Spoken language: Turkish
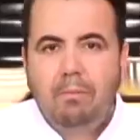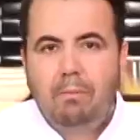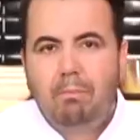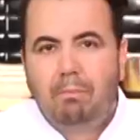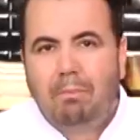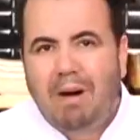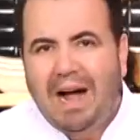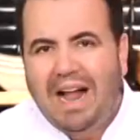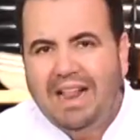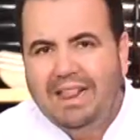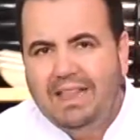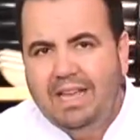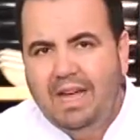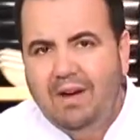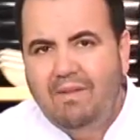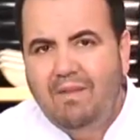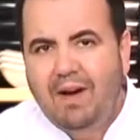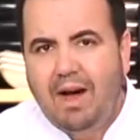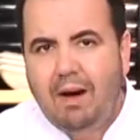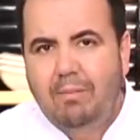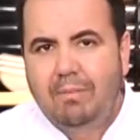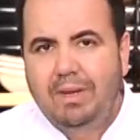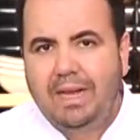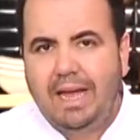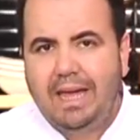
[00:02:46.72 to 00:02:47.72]
Bal
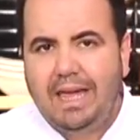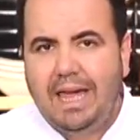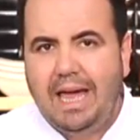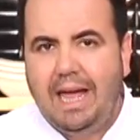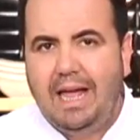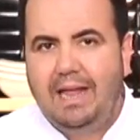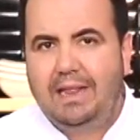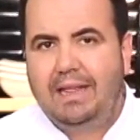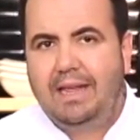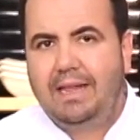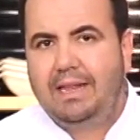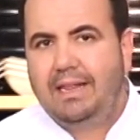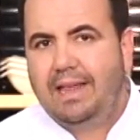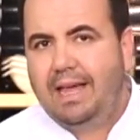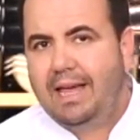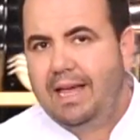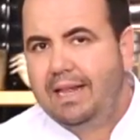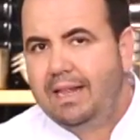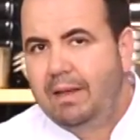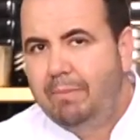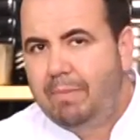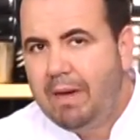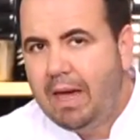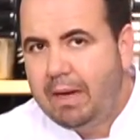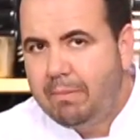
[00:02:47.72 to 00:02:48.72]
kıvamına geldiğinde
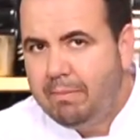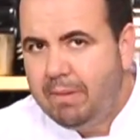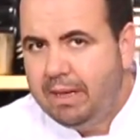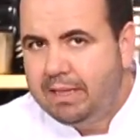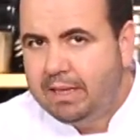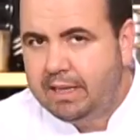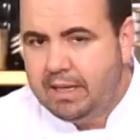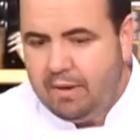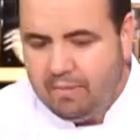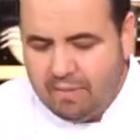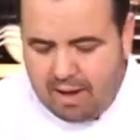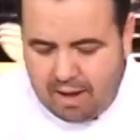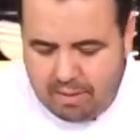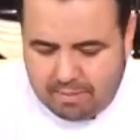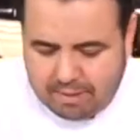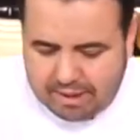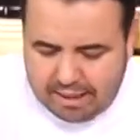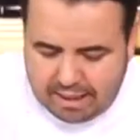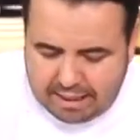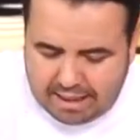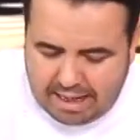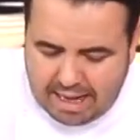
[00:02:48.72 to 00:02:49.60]
ya da pekmez kıvamına